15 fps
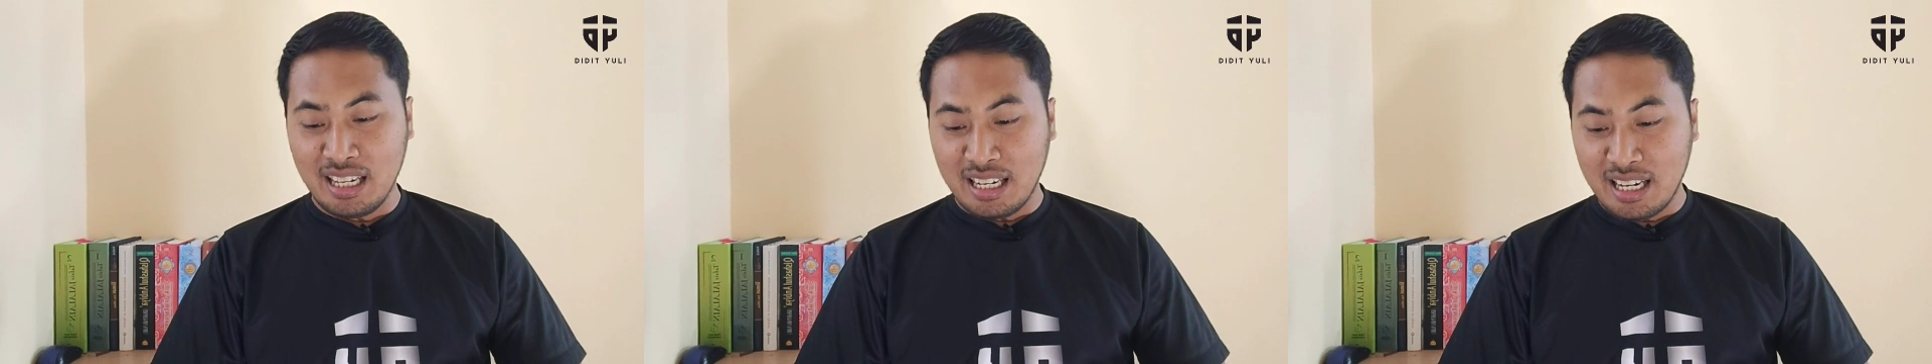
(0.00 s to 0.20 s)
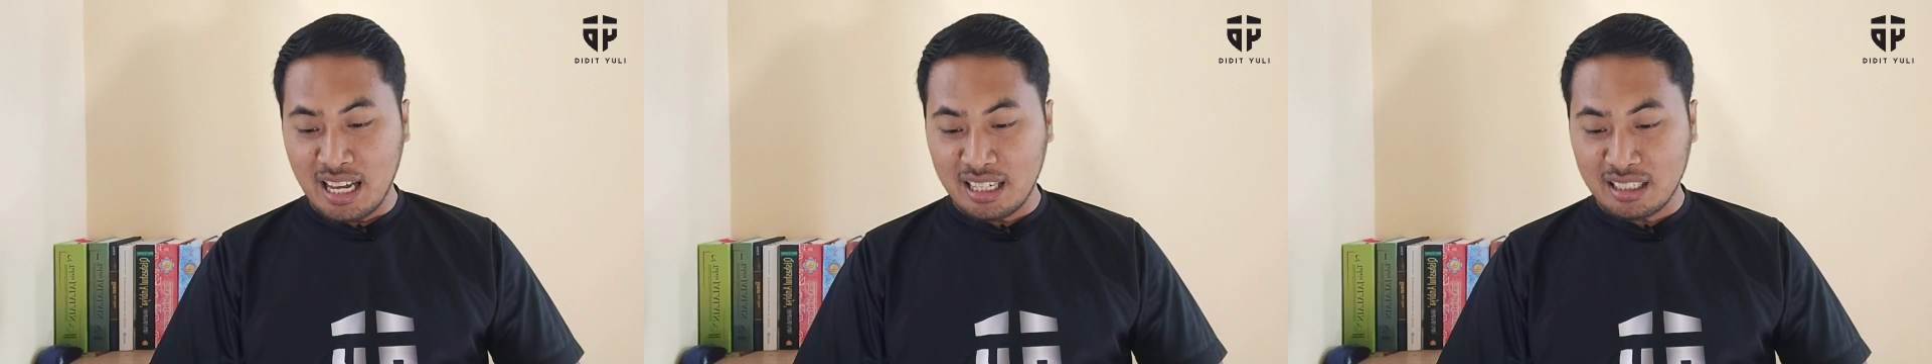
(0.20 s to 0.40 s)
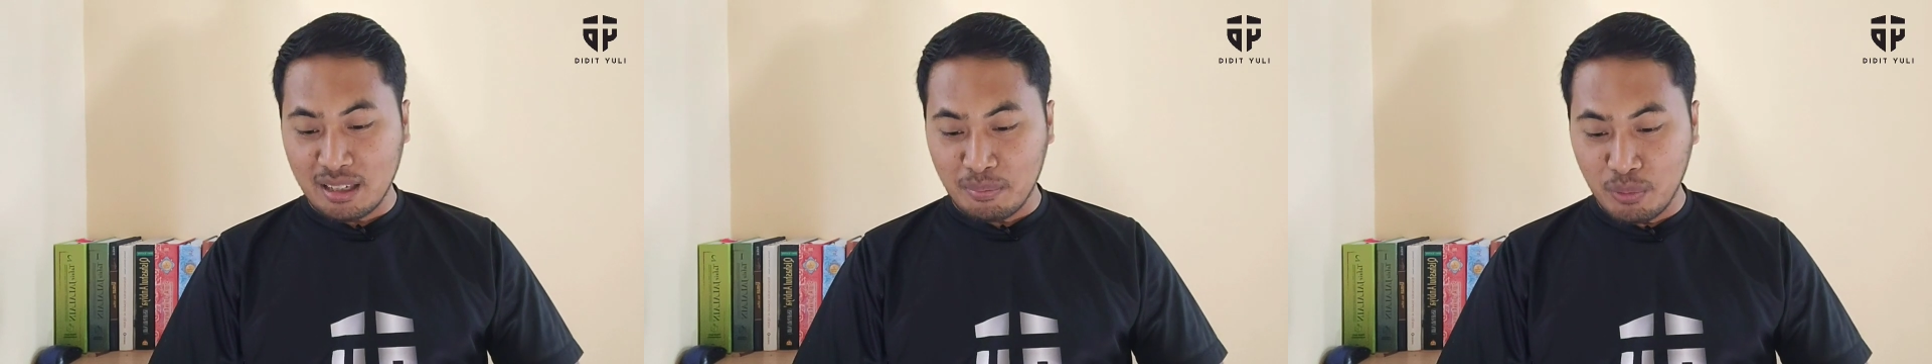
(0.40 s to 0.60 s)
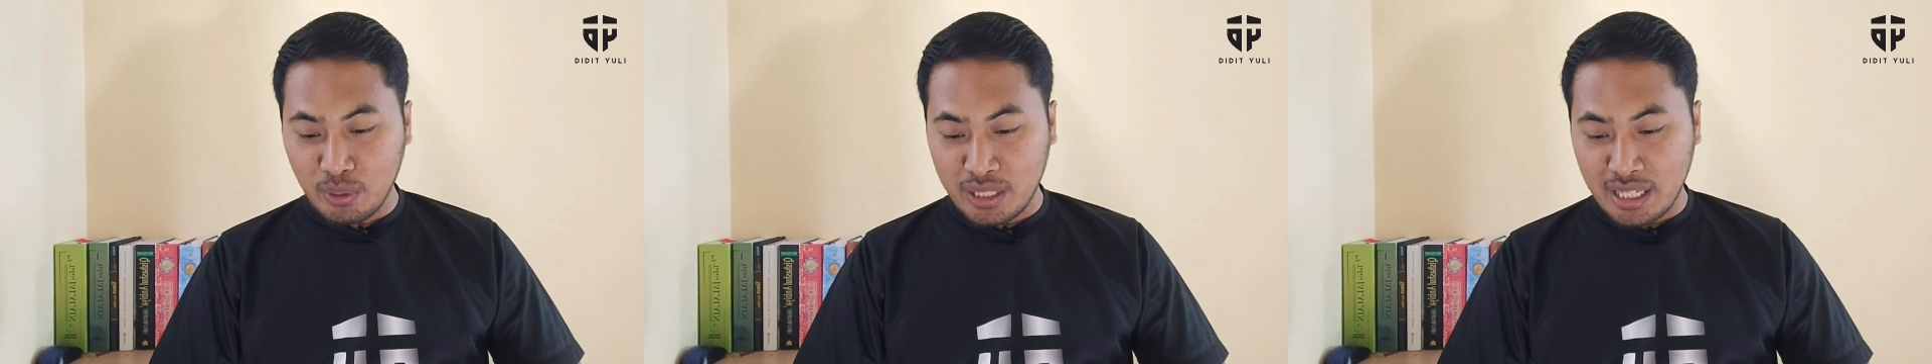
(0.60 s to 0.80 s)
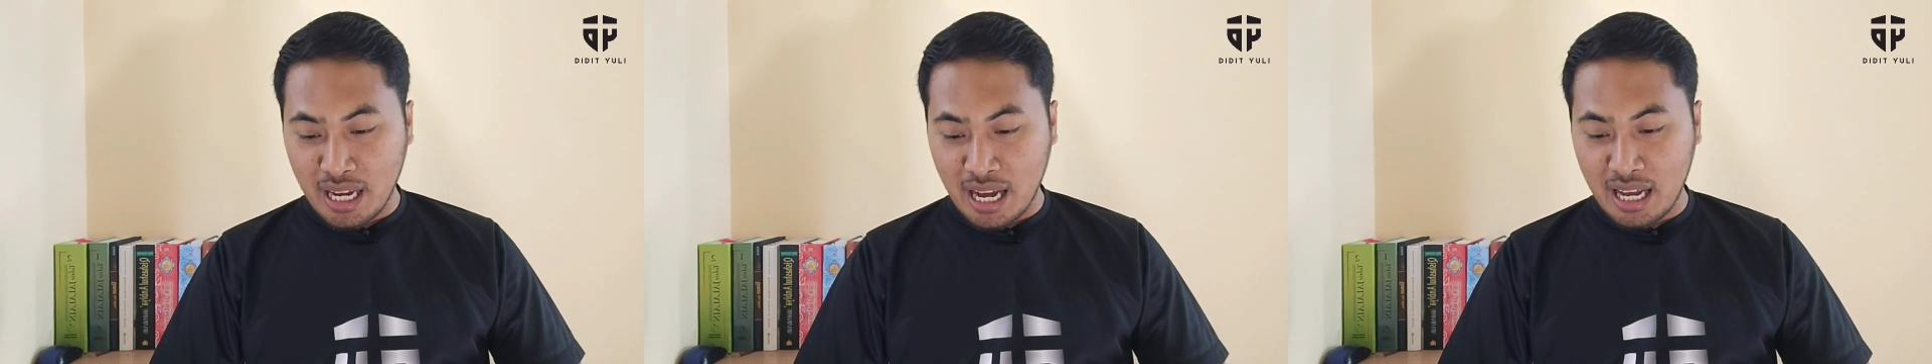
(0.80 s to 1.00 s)
dan
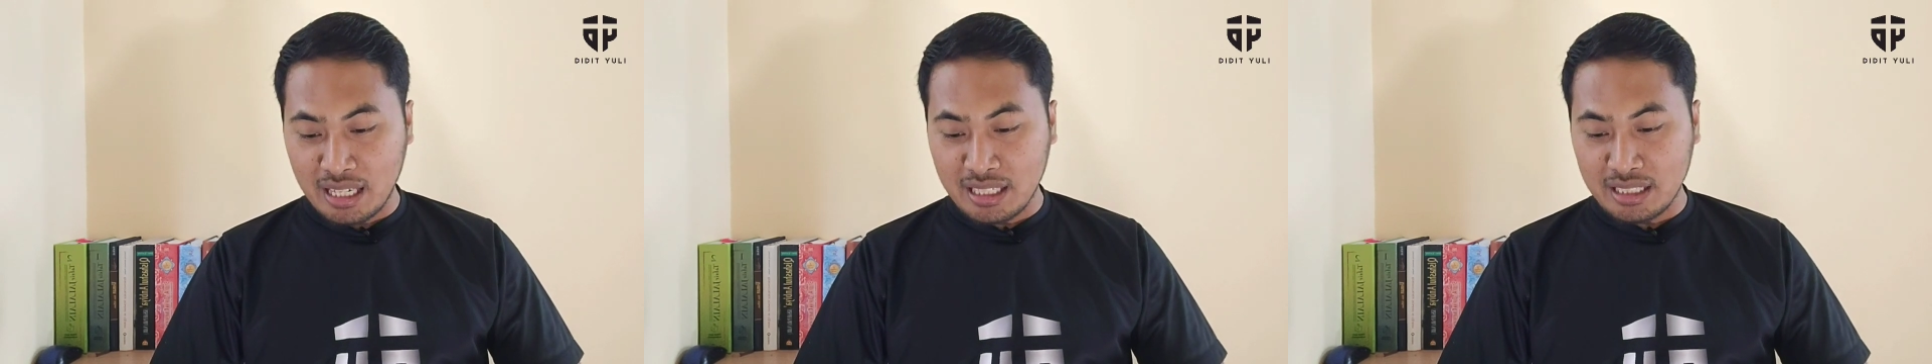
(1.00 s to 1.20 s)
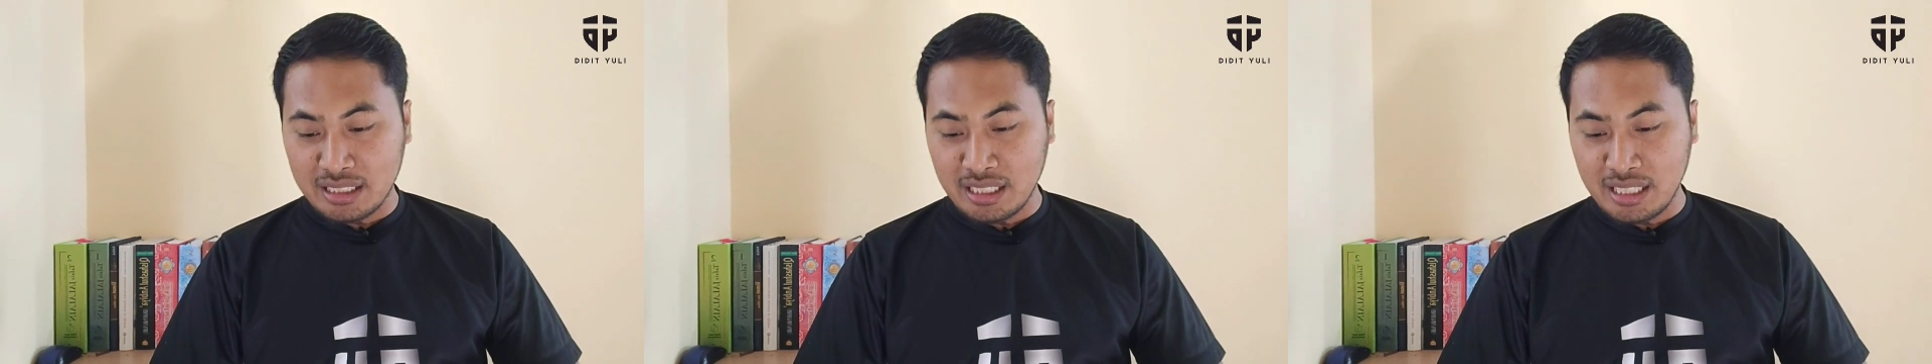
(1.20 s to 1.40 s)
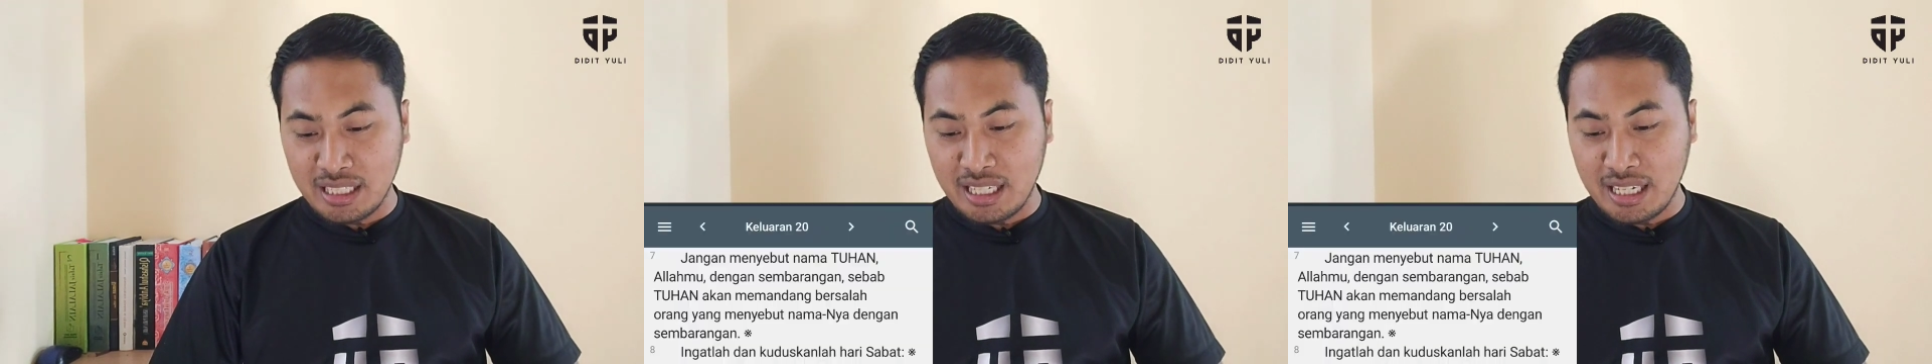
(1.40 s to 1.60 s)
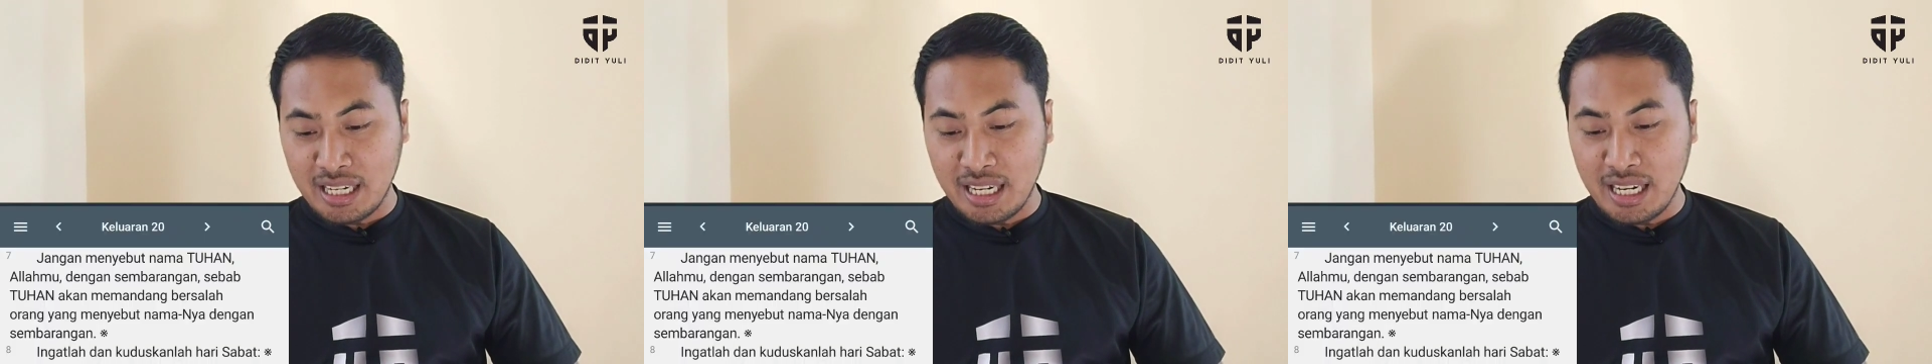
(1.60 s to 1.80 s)
kemudian di sini